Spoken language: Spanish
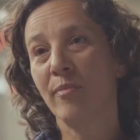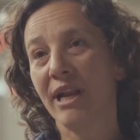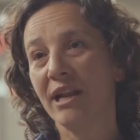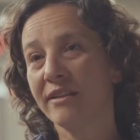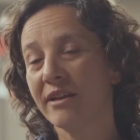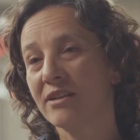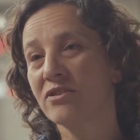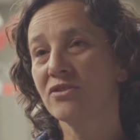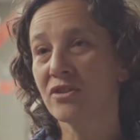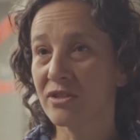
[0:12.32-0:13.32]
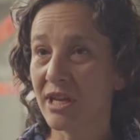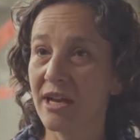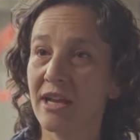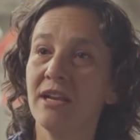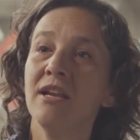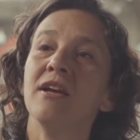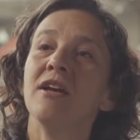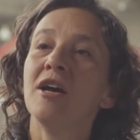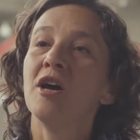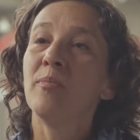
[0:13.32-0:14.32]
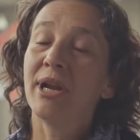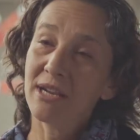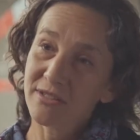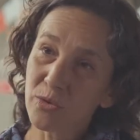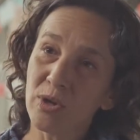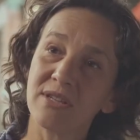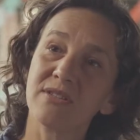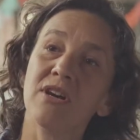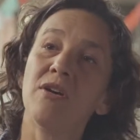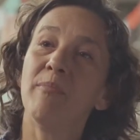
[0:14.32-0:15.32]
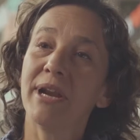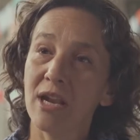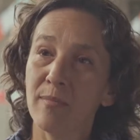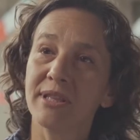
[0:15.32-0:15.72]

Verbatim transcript: para la integración social, para la circulación, para la